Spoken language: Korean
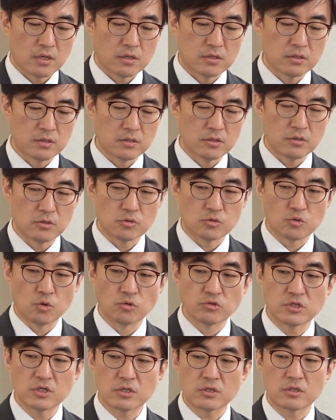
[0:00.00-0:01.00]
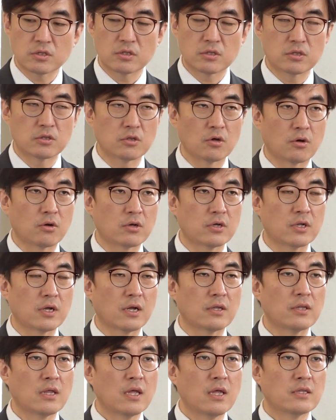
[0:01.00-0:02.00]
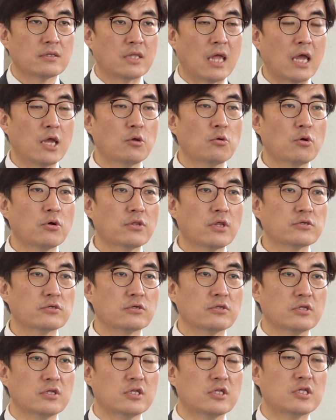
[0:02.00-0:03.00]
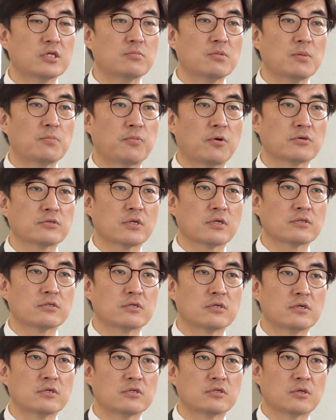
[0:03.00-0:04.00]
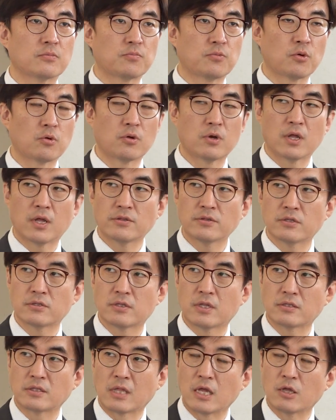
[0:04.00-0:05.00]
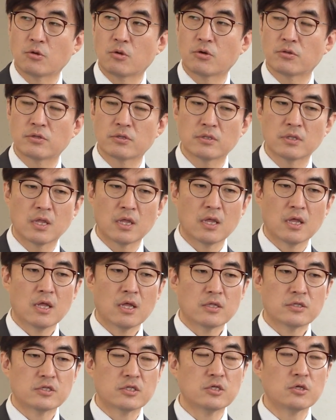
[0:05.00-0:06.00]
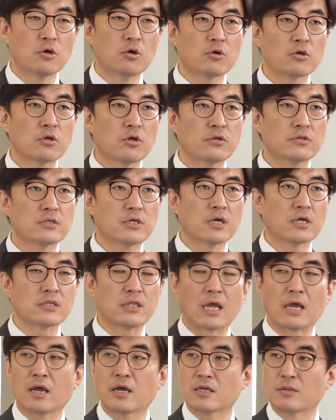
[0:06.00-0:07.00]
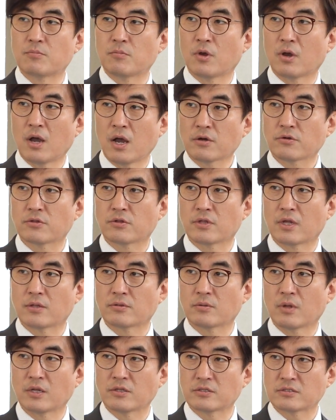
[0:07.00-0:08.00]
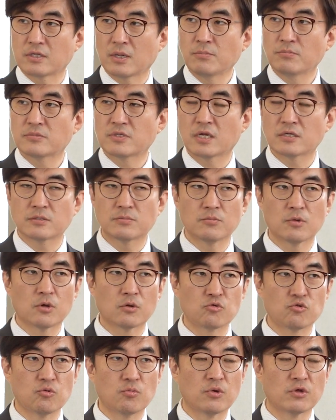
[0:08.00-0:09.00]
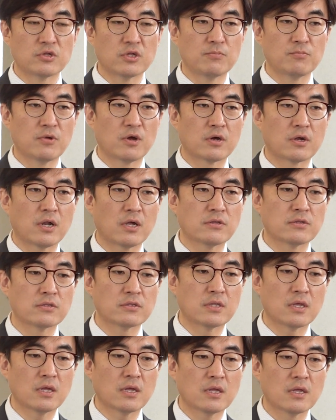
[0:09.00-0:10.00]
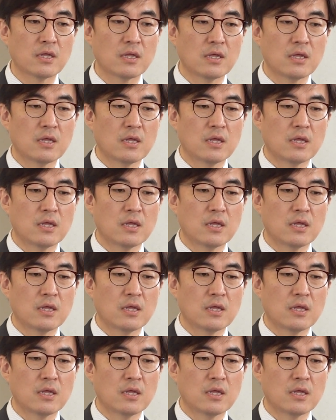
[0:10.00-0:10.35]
그 조직적, 그러니까 대의원에서는 이십이 퍼센트를 득표를 했는데 대의원은 지역위원장이 대강 임명하거든요. 한, 한 삼사십 명 규모에서 임명을 하는데